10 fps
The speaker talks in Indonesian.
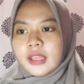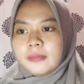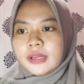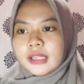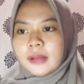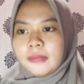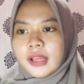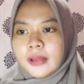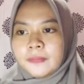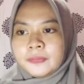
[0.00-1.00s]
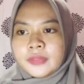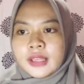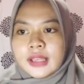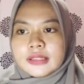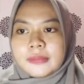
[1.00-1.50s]
Yang pertama,
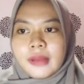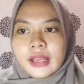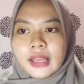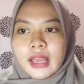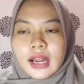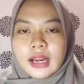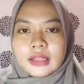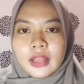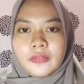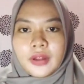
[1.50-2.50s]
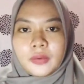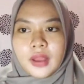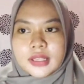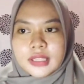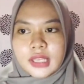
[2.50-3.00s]
sebagai alat
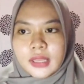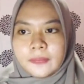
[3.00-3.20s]
evaluasi.